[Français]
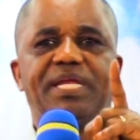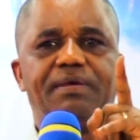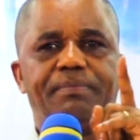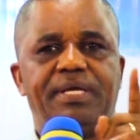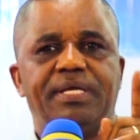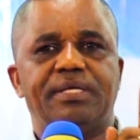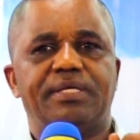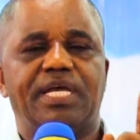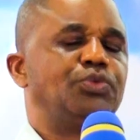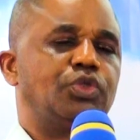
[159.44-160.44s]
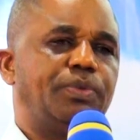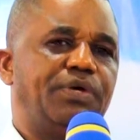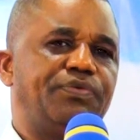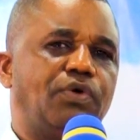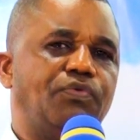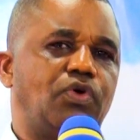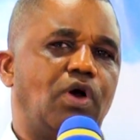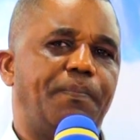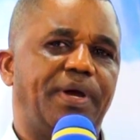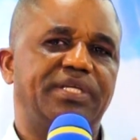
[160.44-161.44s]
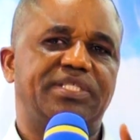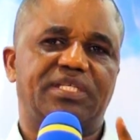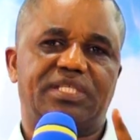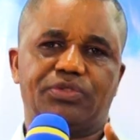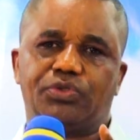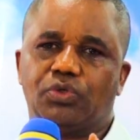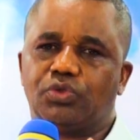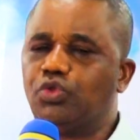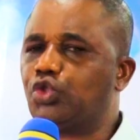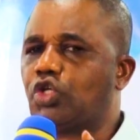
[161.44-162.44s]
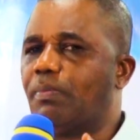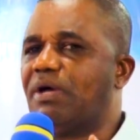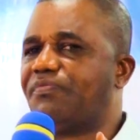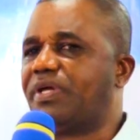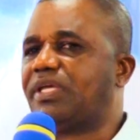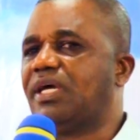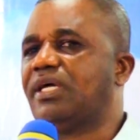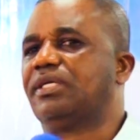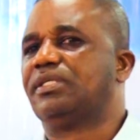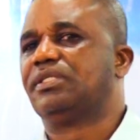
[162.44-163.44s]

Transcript: bien aimé, veux que vous compreniez certaines choses. Nous sommes africains.